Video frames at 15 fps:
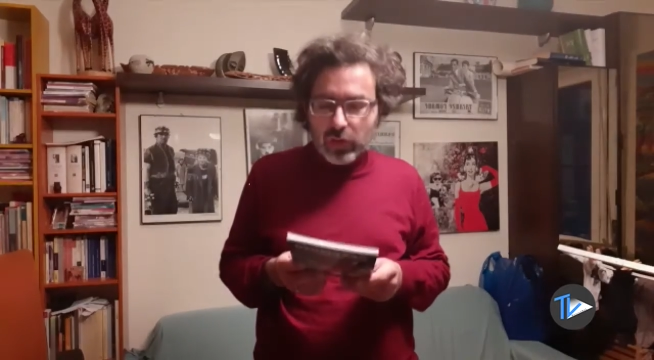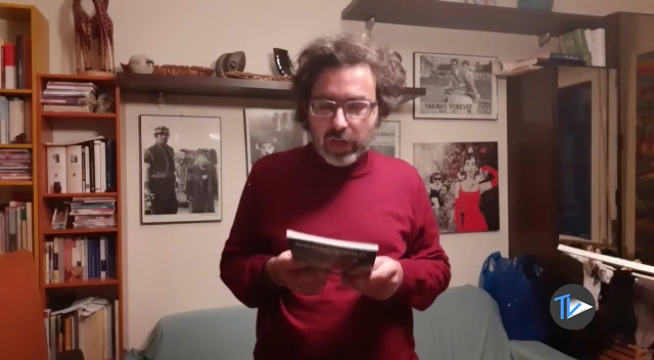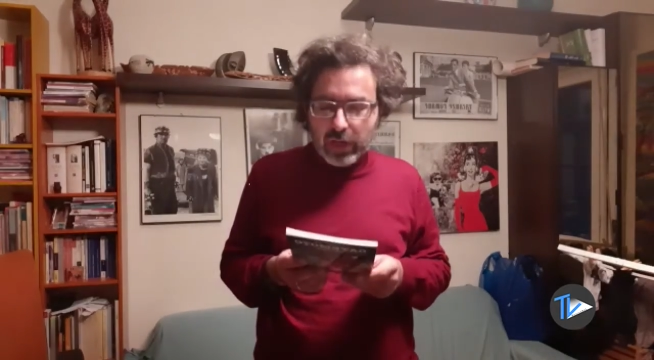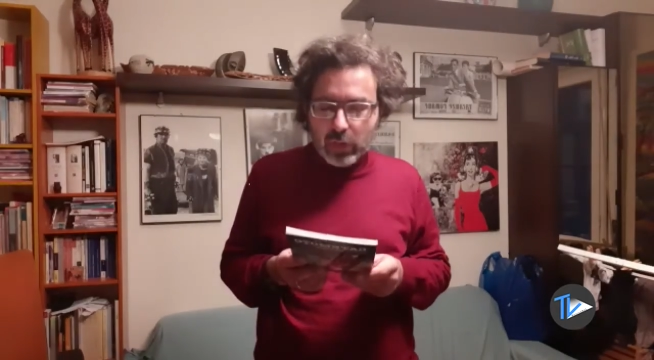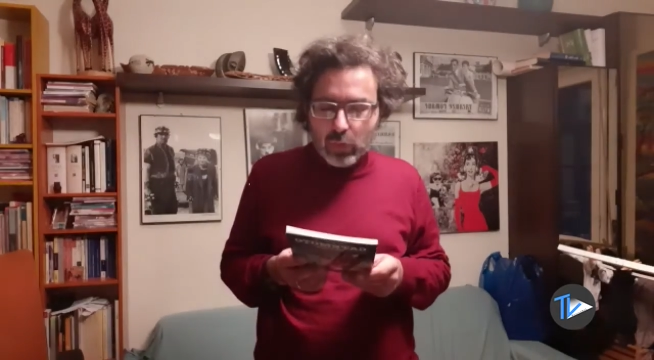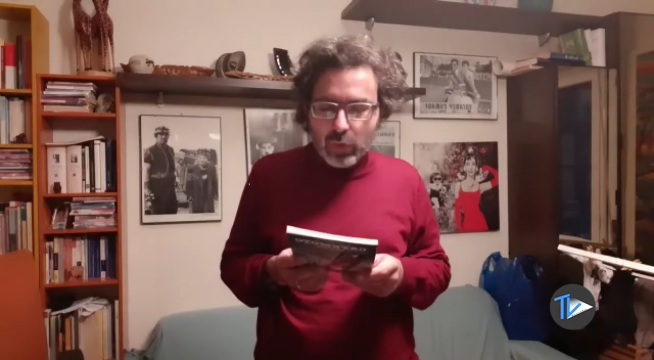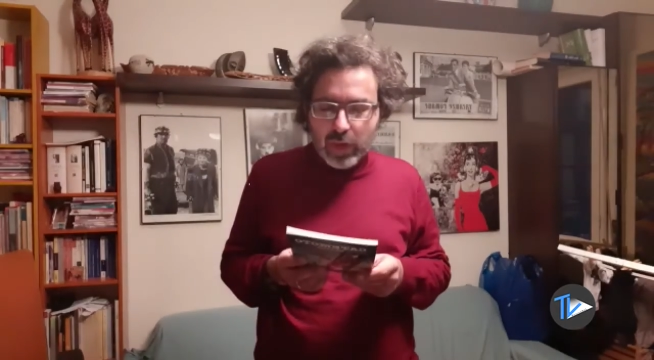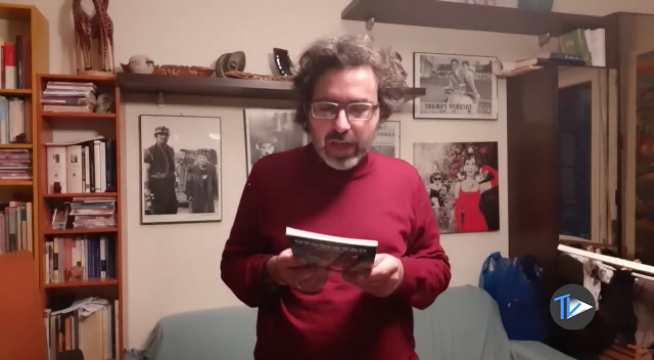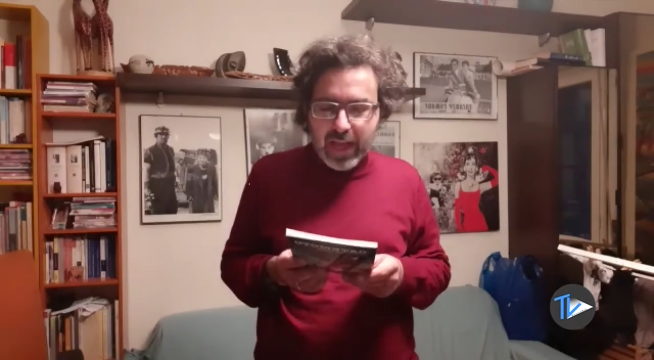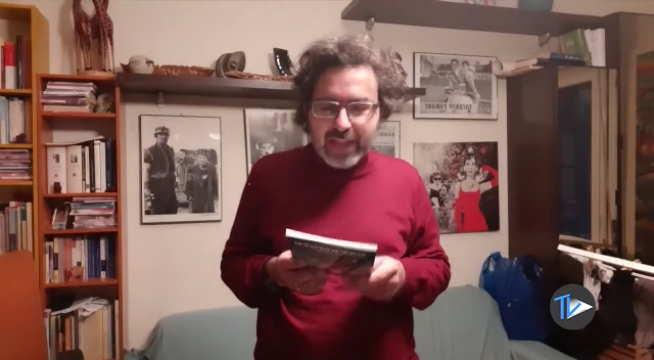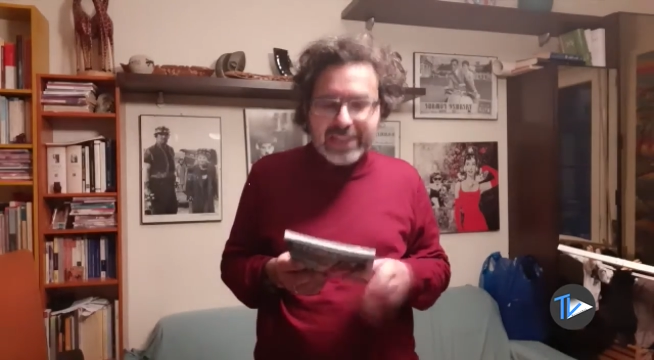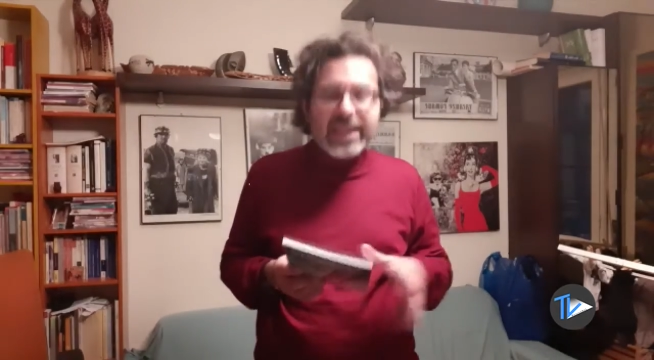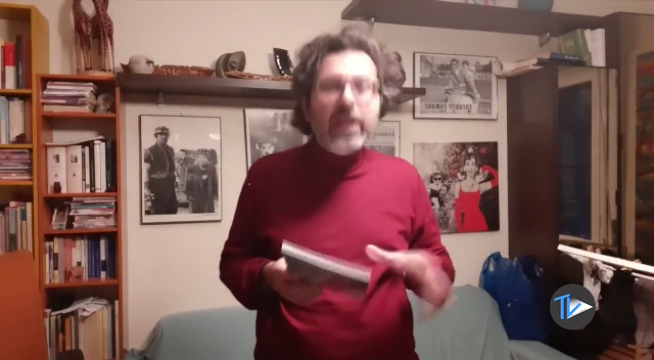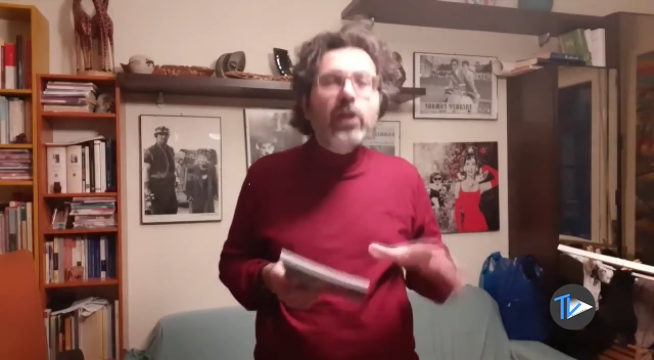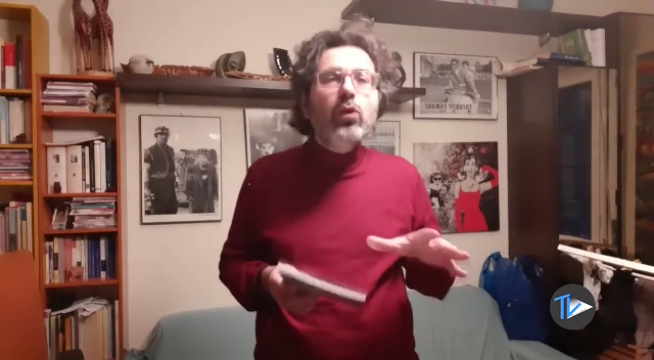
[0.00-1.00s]
In alcuni
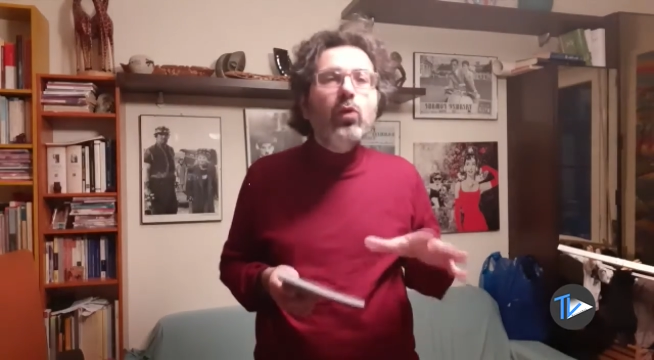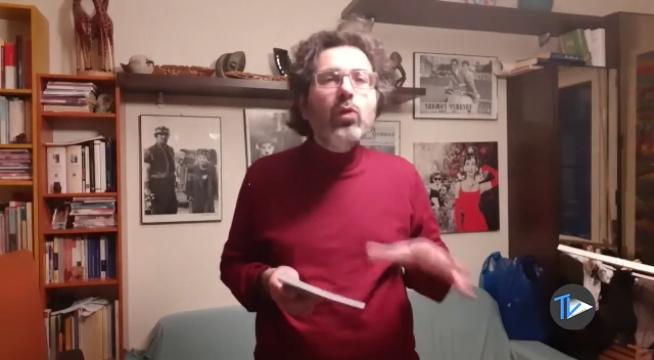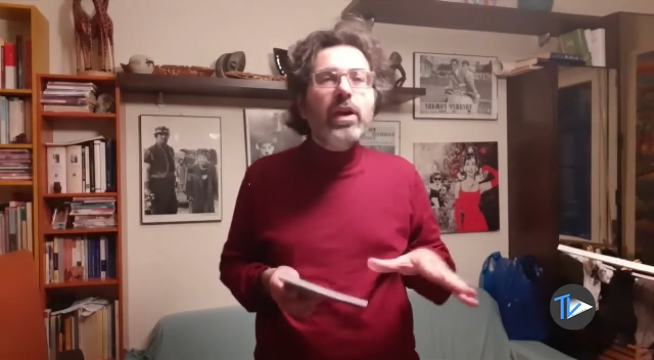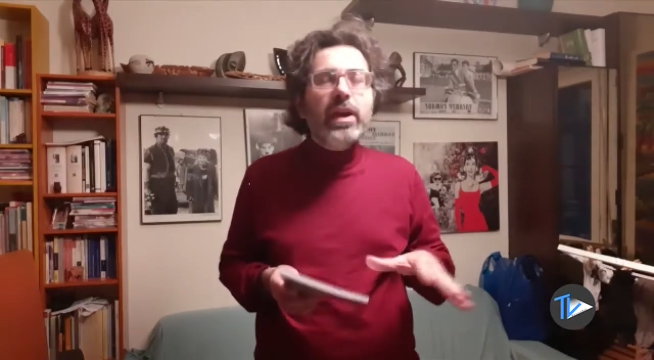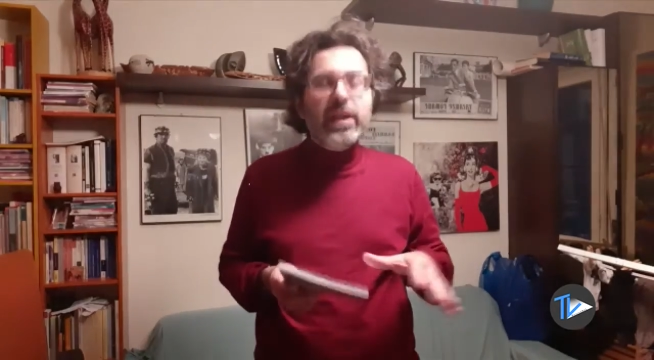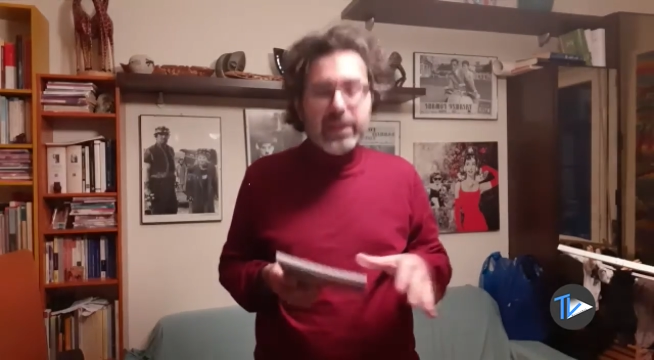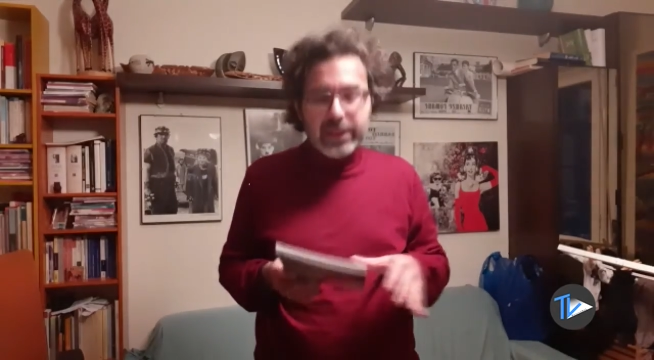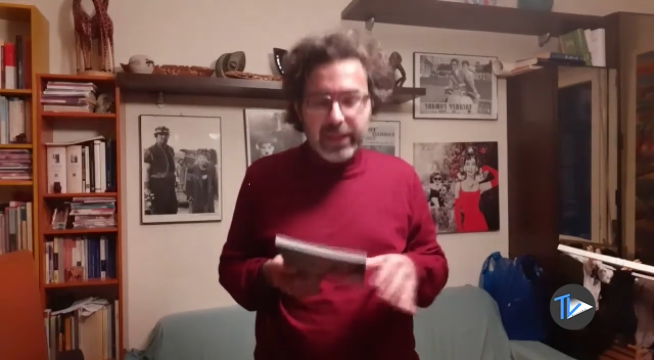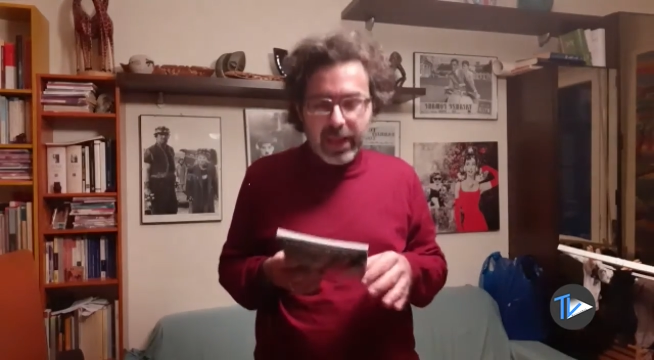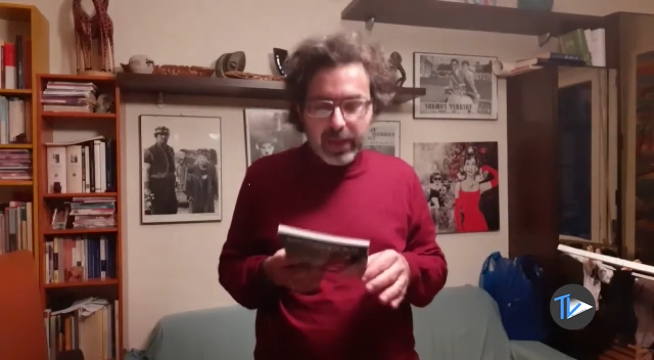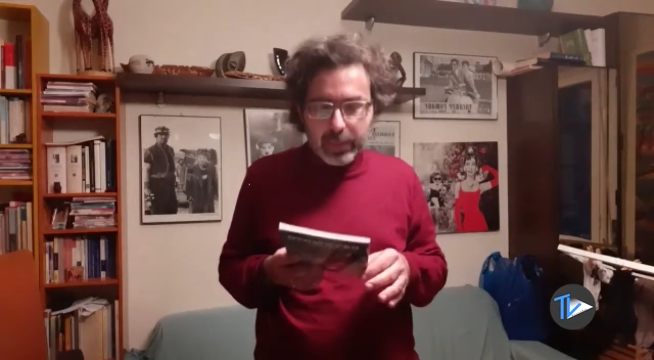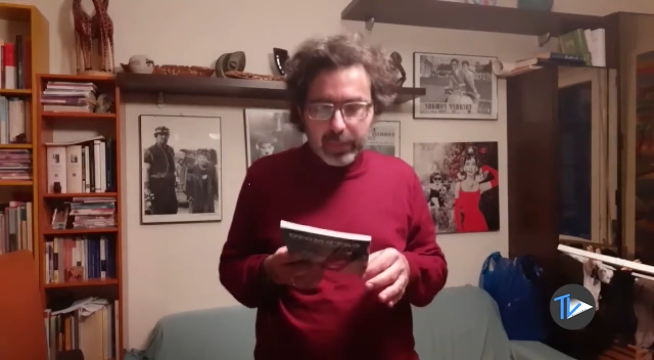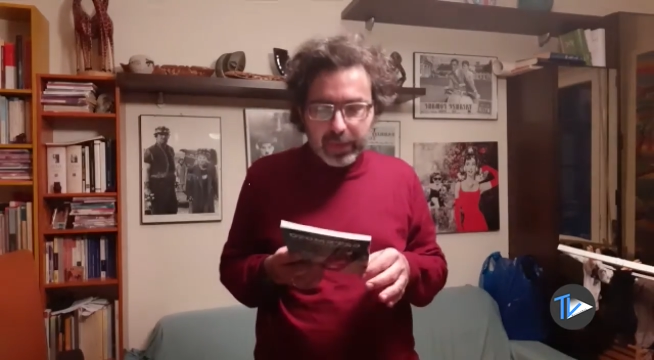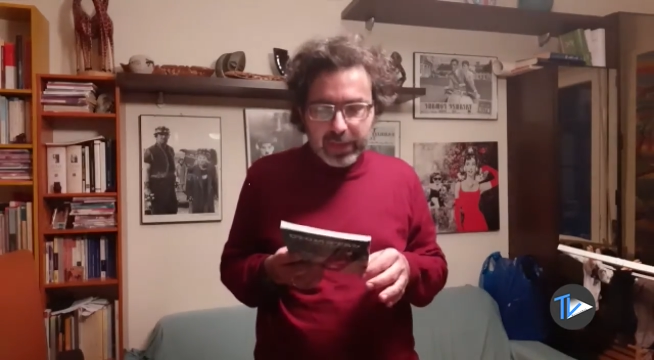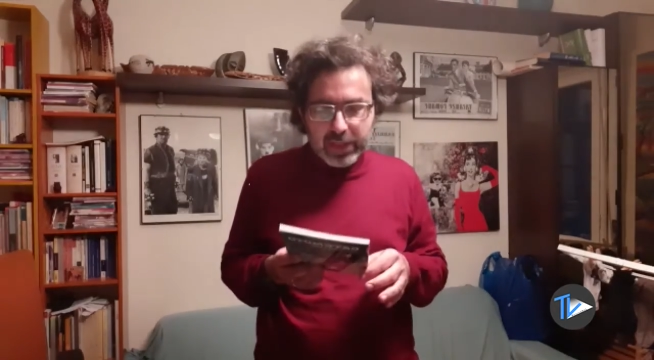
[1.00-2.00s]
casi è lui che
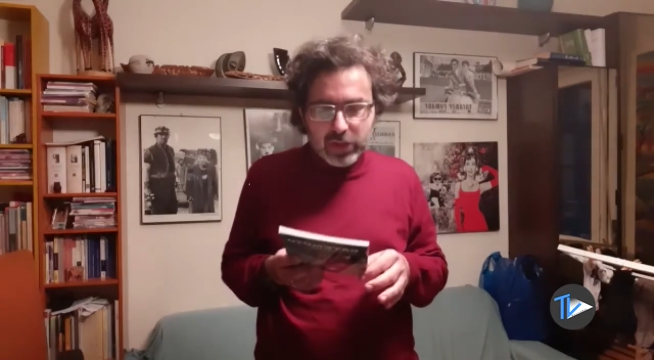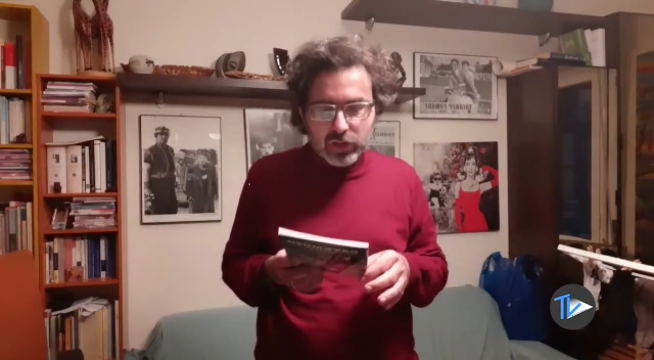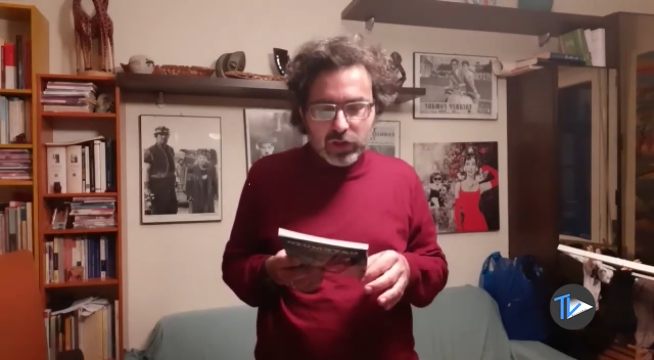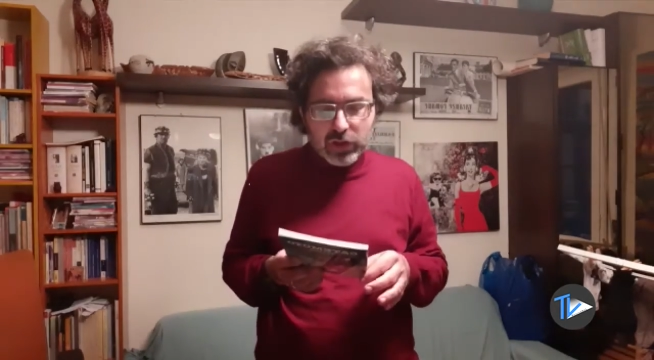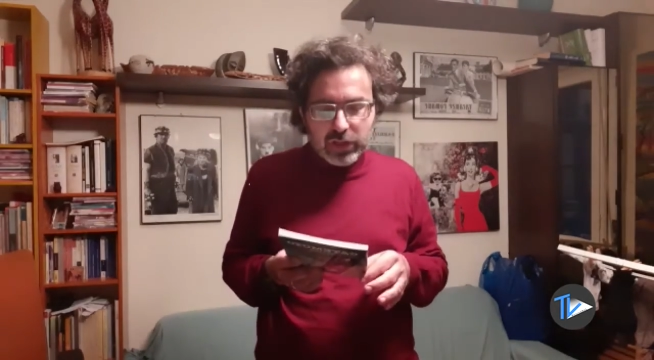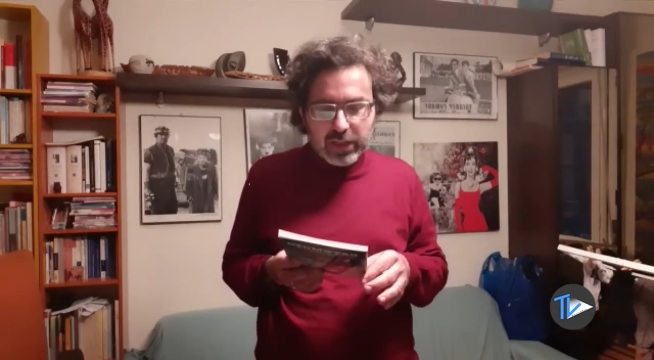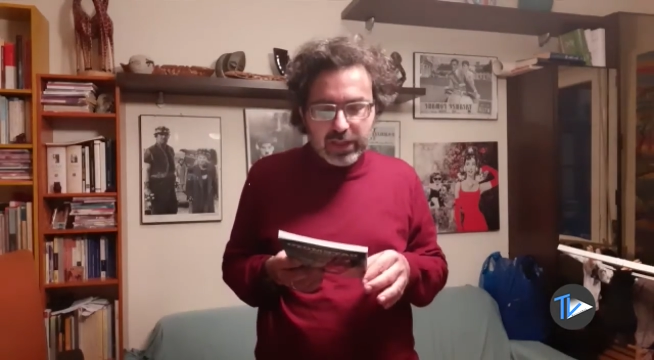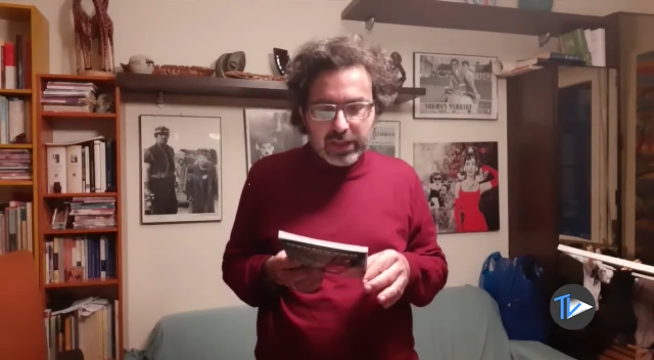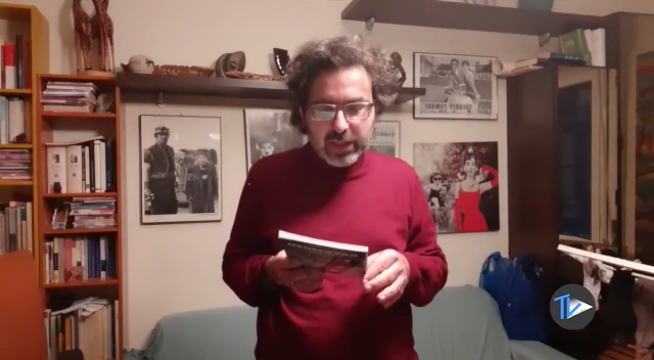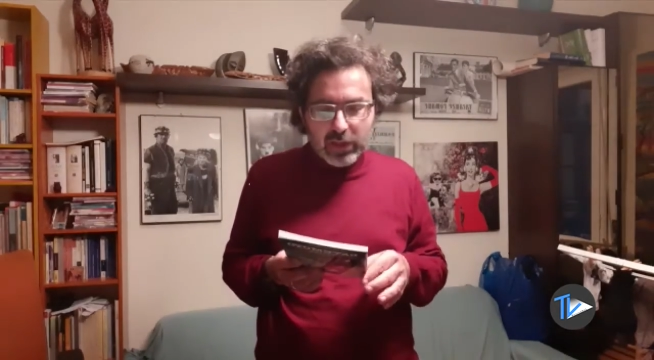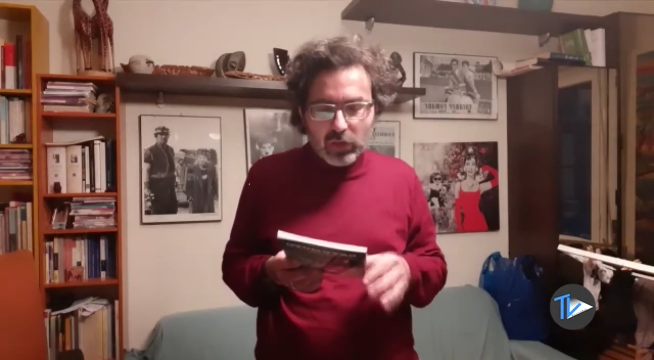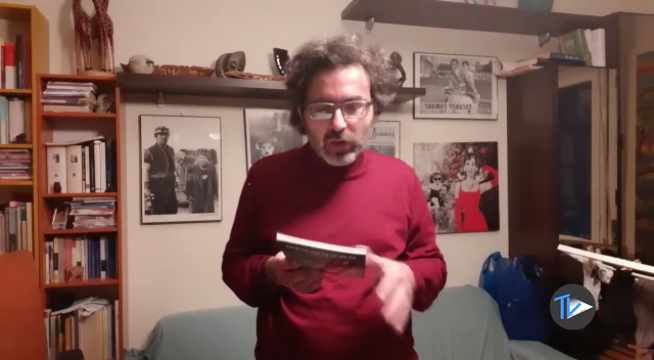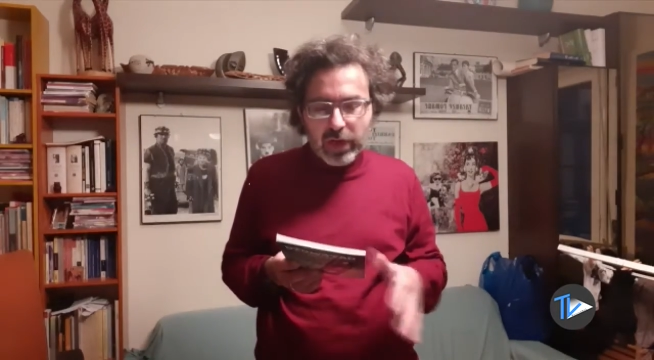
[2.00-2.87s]
interpreta il cittadino,